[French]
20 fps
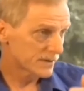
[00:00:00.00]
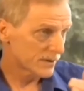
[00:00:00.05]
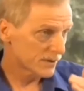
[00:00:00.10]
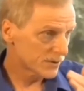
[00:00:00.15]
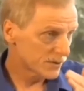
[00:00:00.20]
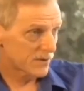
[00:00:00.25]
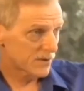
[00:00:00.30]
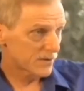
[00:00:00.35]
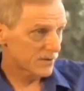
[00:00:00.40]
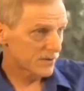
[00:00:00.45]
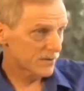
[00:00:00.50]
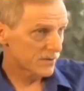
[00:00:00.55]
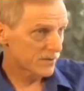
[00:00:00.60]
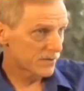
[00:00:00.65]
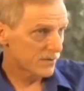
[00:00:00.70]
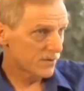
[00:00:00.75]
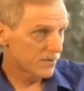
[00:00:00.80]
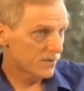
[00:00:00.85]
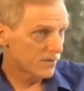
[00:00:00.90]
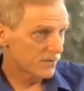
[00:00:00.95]
D'être
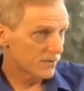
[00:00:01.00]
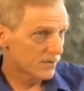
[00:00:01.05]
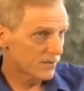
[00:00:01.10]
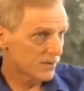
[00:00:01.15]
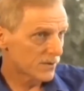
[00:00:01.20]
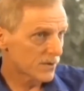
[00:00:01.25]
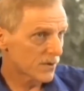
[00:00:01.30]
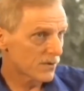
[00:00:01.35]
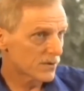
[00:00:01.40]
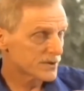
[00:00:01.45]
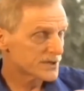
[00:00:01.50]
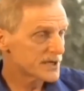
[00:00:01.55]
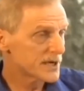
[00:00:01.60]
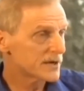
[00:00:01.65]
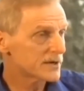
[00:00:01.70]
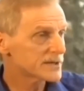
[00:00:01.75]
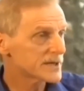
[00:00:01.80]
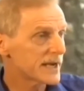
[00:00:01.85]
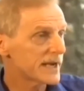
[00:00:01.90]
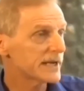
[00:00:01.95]
une,
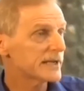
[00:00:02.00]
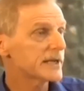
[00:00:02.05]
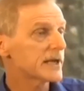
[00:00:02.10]
conscience